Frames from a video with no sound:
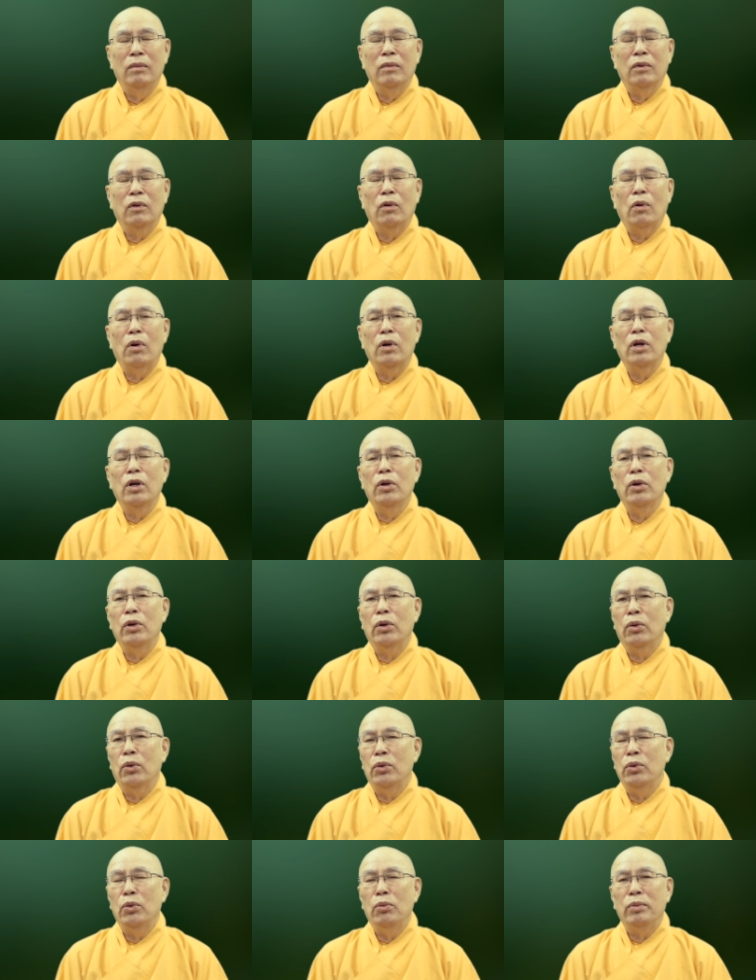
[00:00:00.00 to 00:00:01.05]
Con người
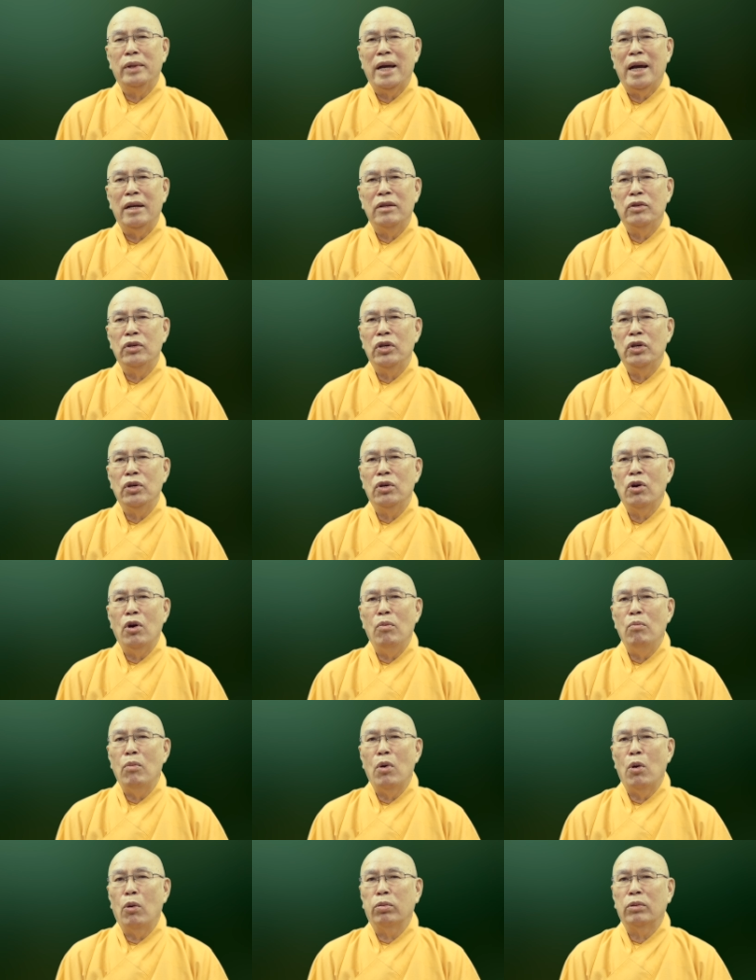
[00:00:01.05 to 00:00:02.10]
của chúng ta chỉ có
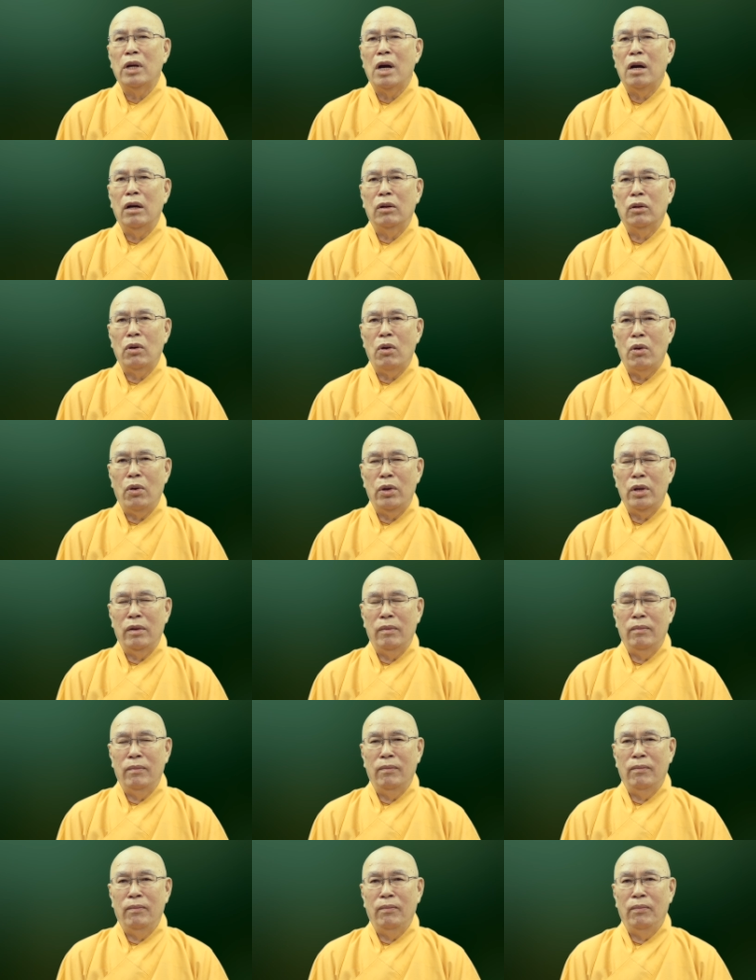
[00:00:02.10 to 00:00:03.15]
một thân thôi,
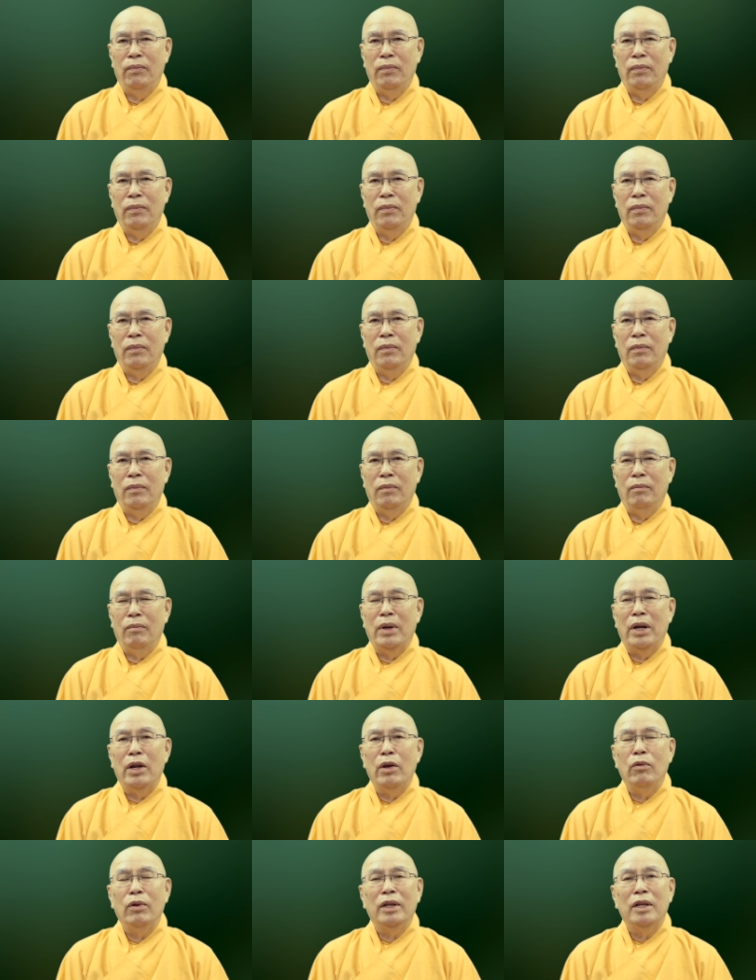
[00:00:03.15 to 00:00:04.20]
mà
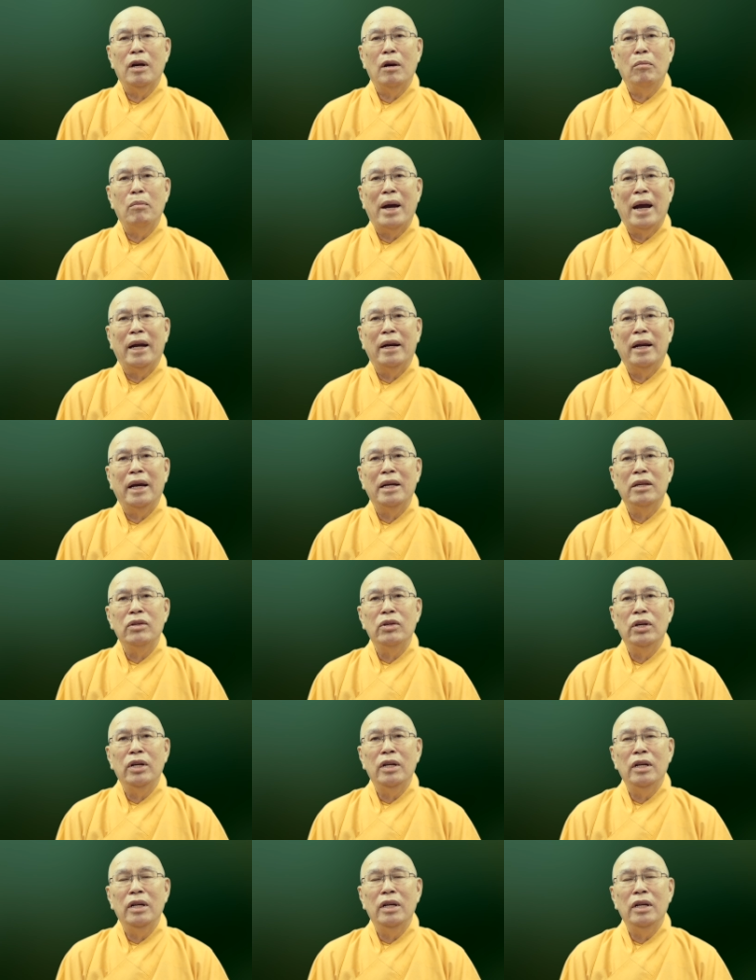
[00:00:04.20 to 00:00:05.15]
nếu cái thân mạng này chết